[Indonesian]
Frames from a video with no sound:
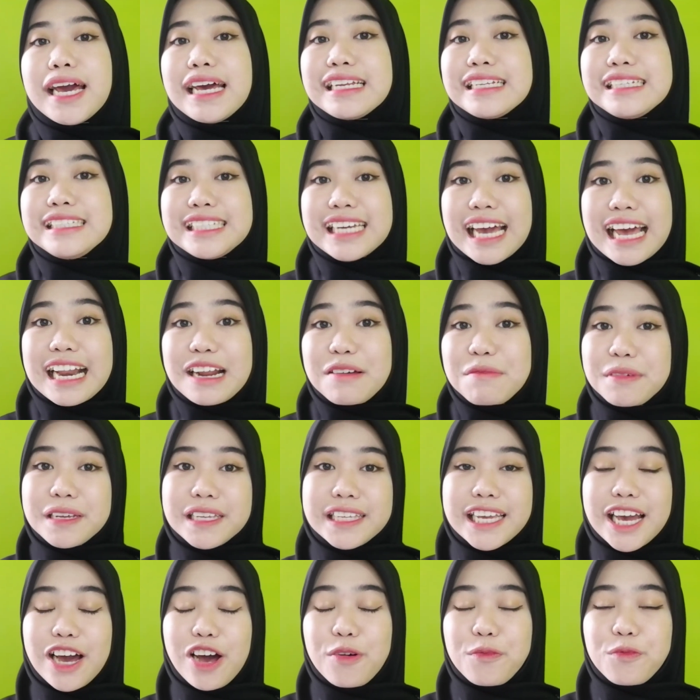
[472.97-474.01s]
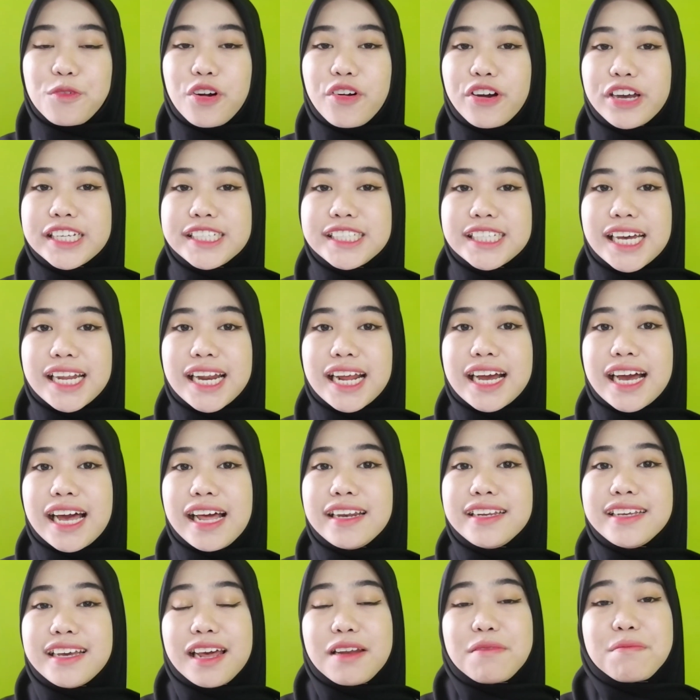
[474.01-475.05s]
dan cara menjawab wawancara
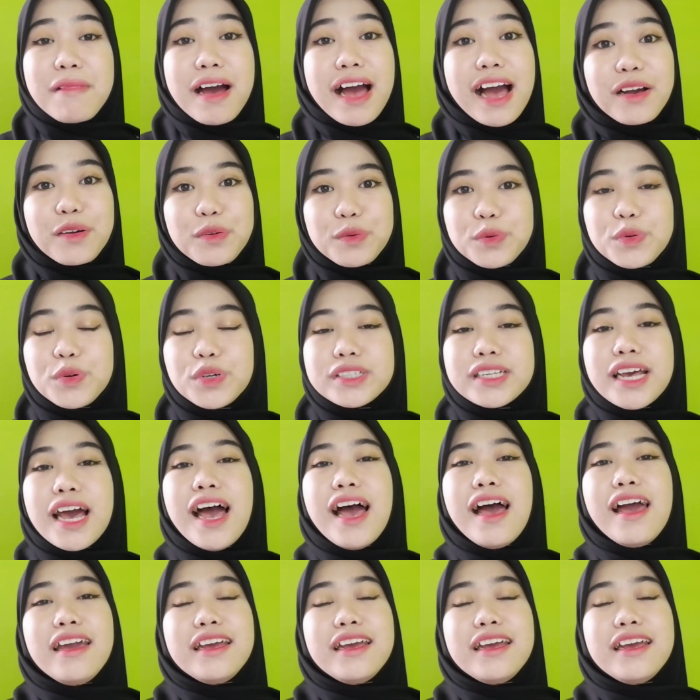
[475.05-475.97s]
kalian bagus